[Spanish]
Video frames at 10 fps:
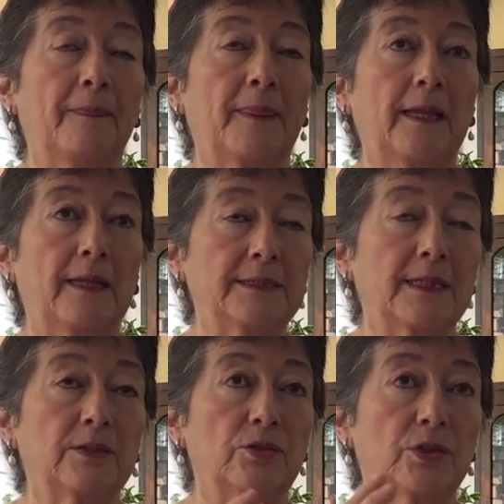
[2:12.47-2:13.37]
de,
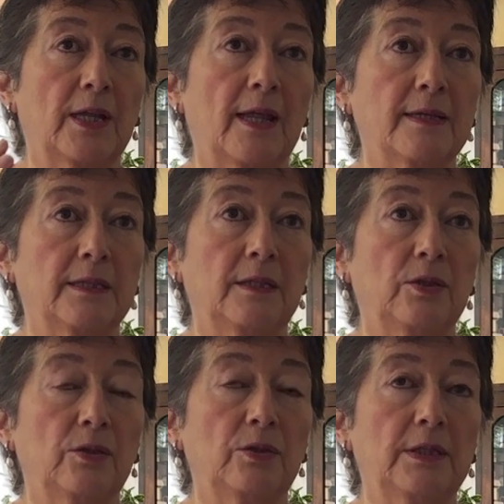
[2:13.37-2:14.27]
estas sociedades en
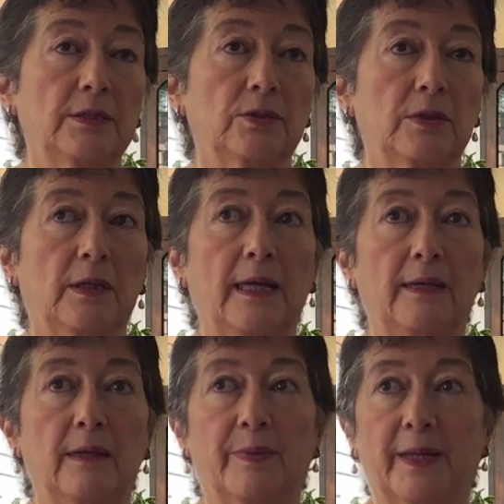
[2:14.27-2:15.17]
donde hay
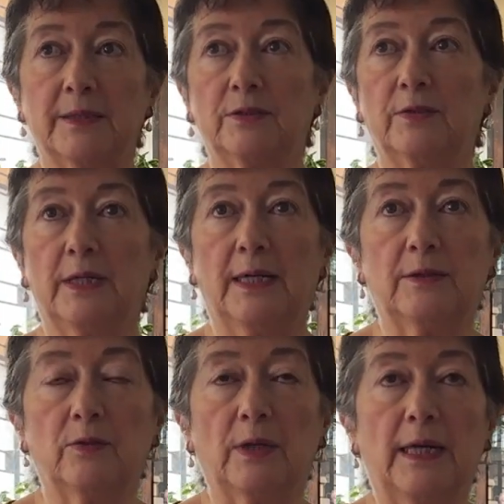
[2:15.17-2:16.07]
depredación de la
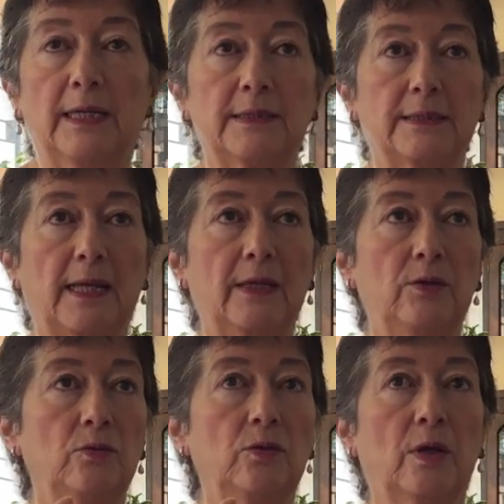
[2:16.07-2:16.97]
naturaleza,
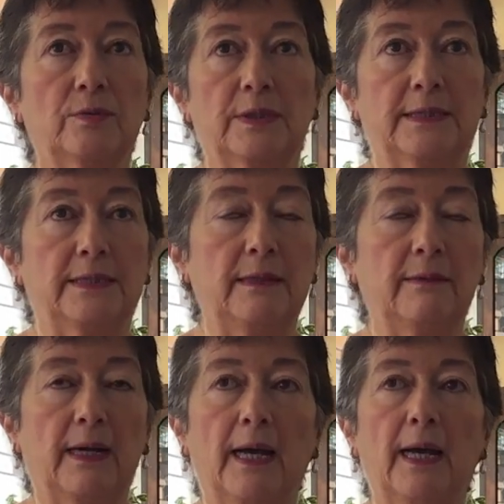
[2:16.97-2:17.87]
hay una
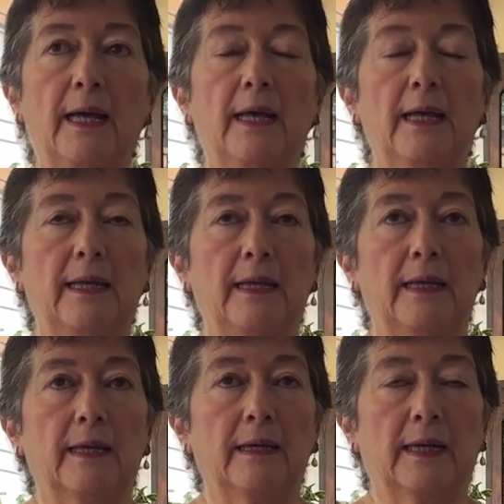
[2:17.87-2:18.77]
obsesiva
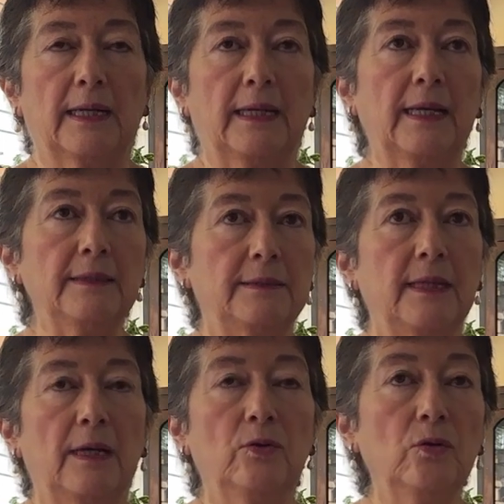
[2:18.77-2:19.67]
eh,
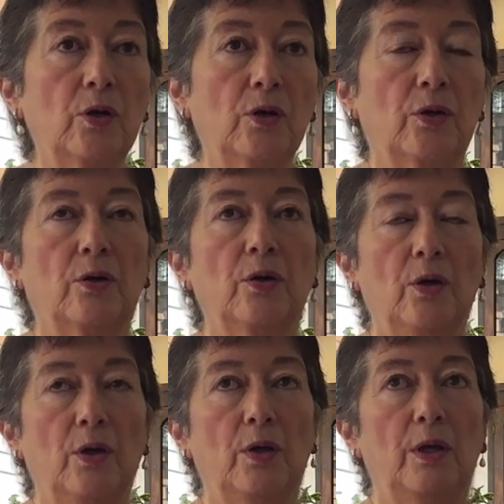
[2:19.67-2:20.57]
ganancia, lucro,
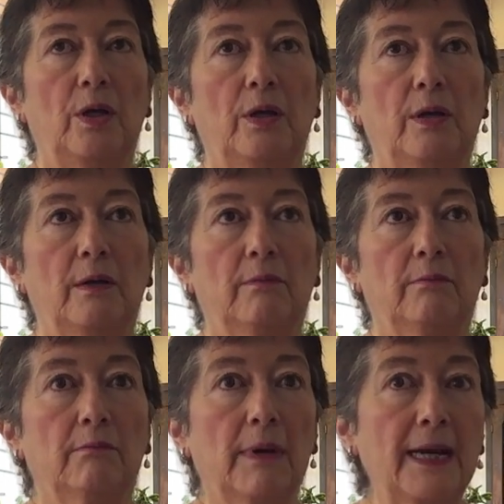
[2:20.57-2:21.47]
eh,
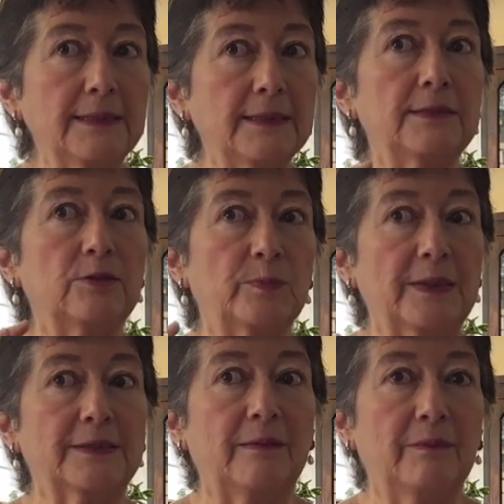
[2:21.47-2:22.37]
más estos
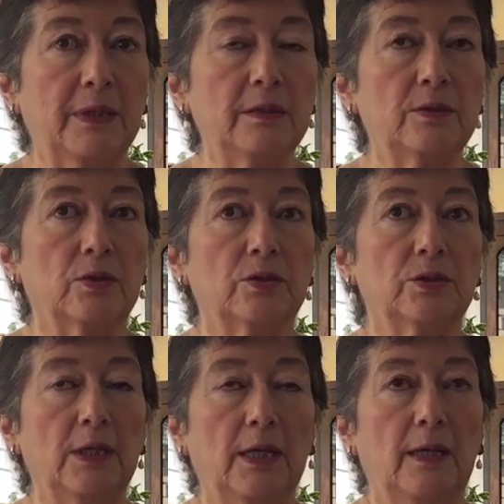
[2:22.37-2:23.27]

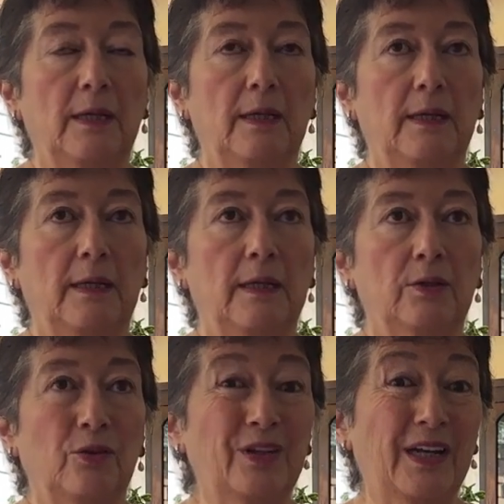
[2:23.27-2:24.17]
pensamientos eh, en
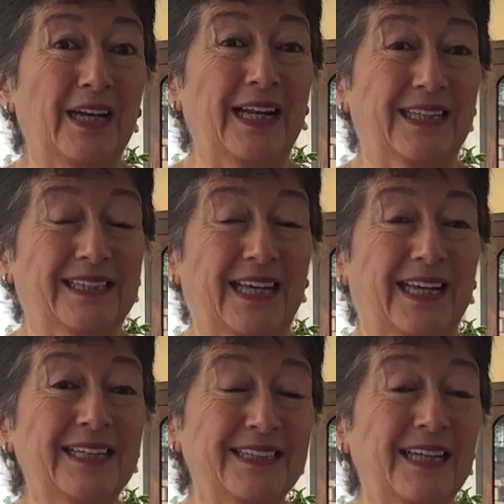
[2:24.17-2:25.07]
donde se
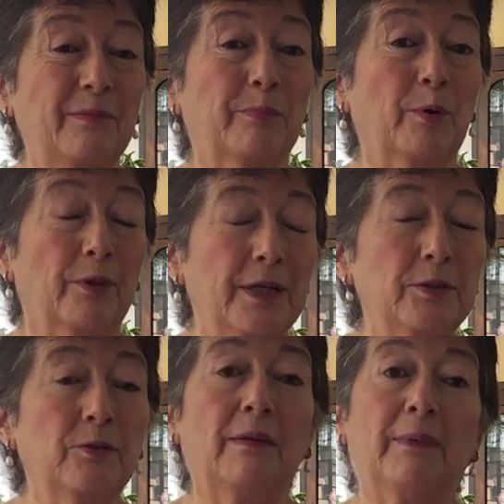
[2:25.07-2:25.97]
ejerce el poder
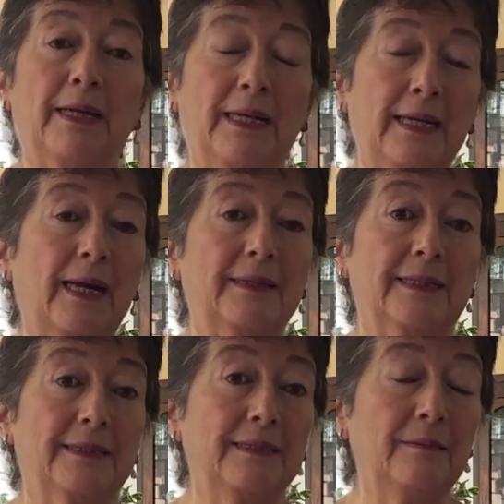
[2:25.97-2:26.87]
de una manera
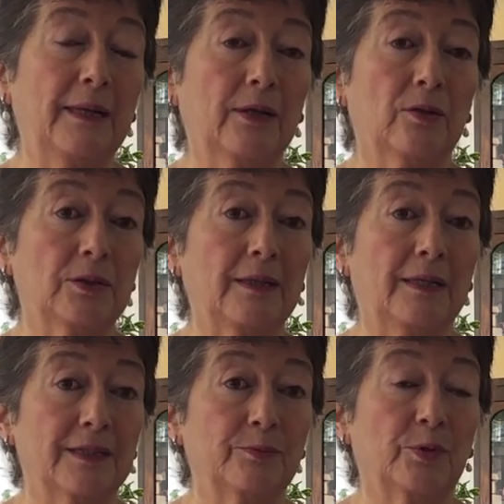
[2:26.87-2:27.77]
terrible en contra de
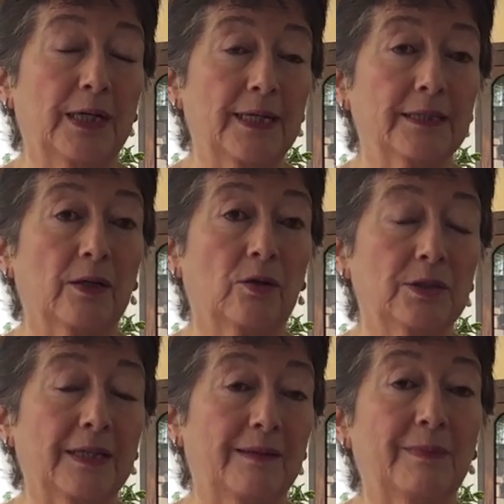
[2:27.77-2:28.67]
las mujeres, en
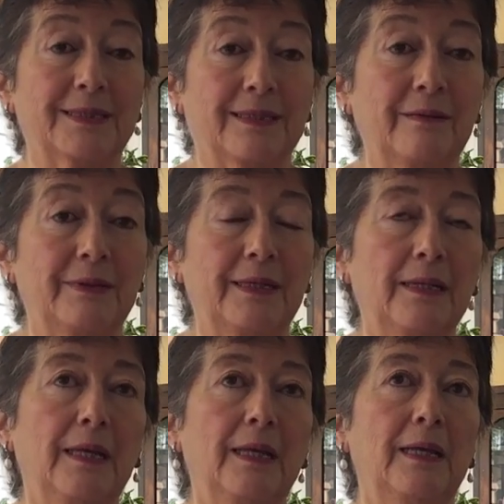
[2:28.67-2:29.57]
contra del más
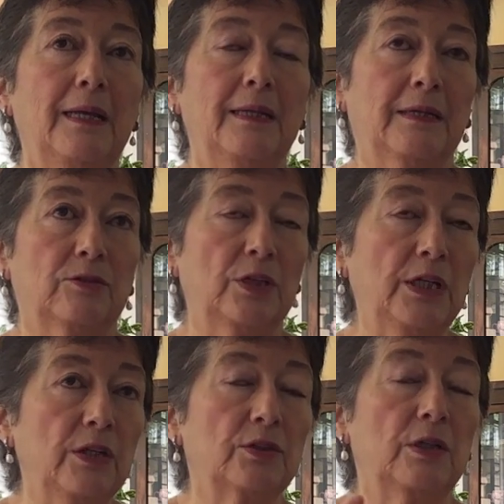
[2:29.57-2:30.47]
débil, de los
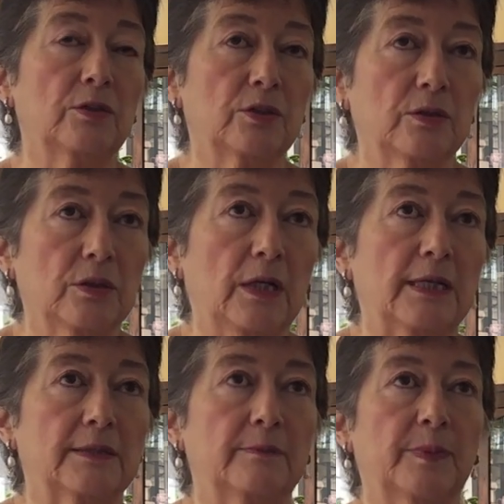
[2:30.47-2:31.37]
niños, de, los, de
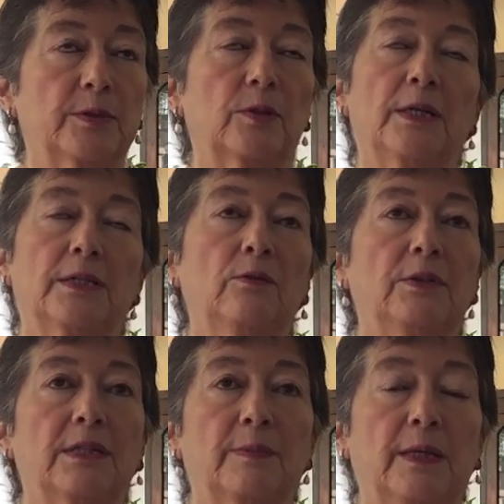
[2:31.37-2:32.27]
las personas
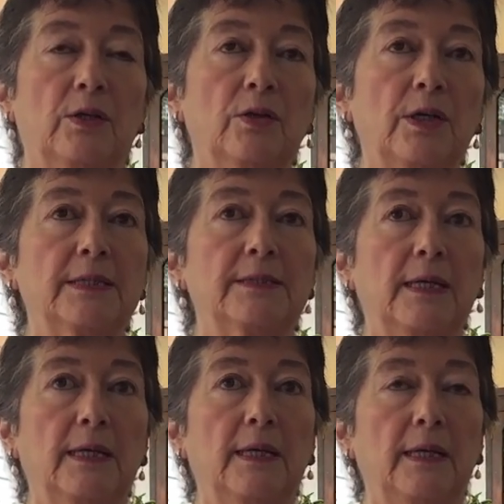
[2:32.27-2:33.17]
adultas mayores,
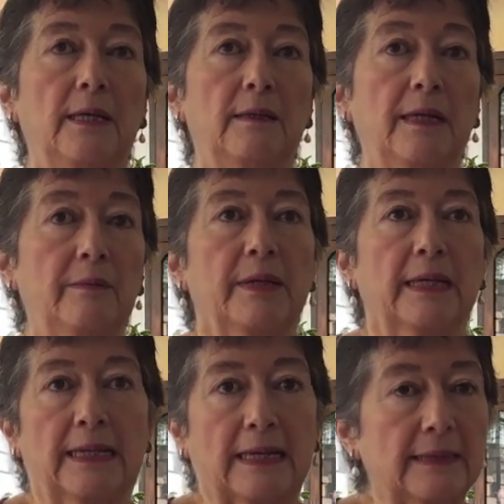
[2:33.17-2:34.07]
del
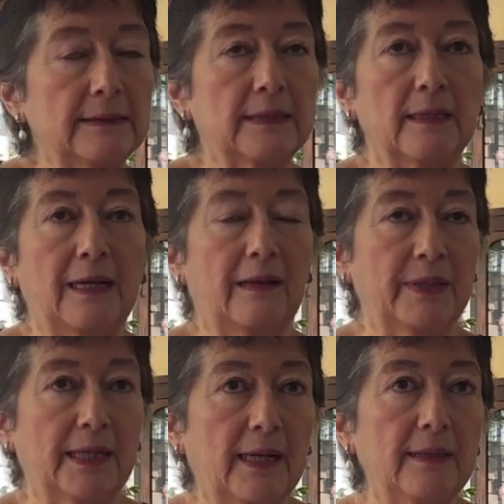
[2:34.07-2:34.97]
migrante, de la
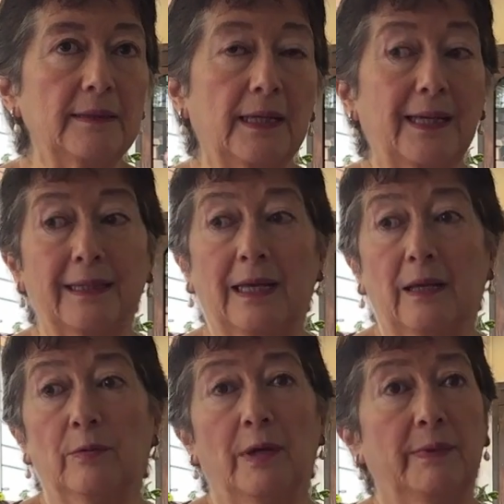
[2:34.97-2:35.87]
migrante, que, que,
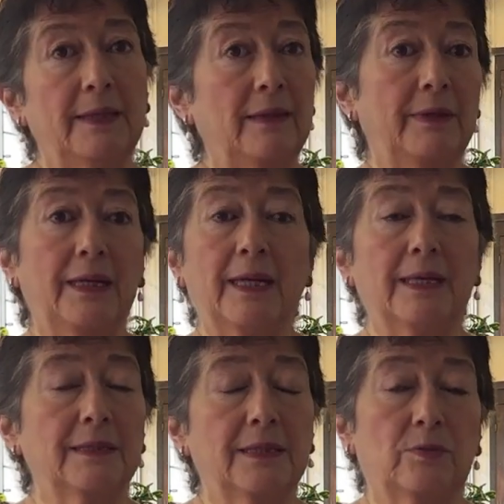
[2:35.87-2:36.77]
obviamente vienen
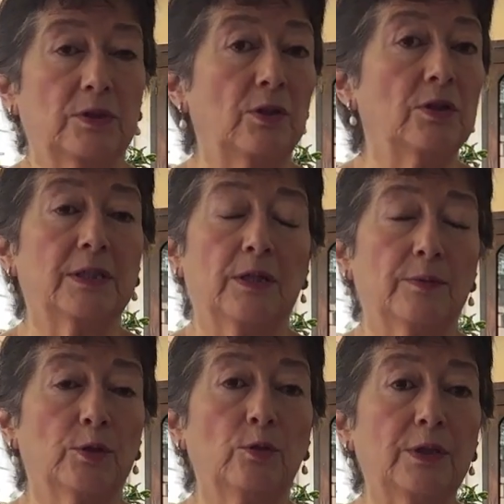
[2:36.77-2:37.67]
en situaciones de
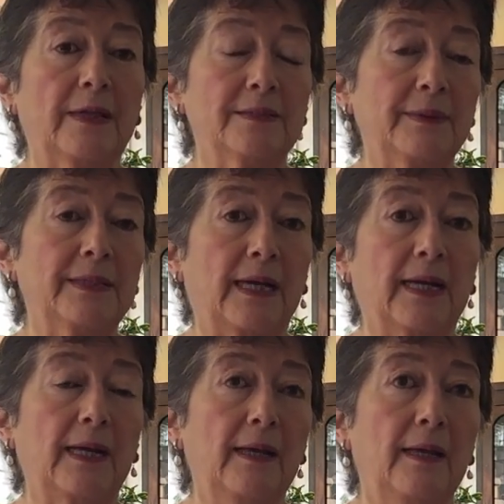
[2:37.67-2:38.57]
absoluta
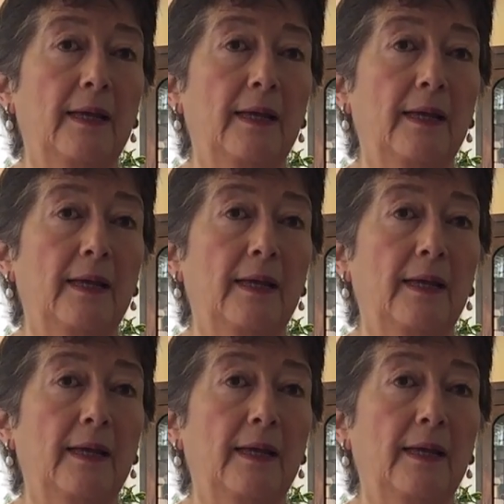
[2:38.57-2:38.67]
desventaja,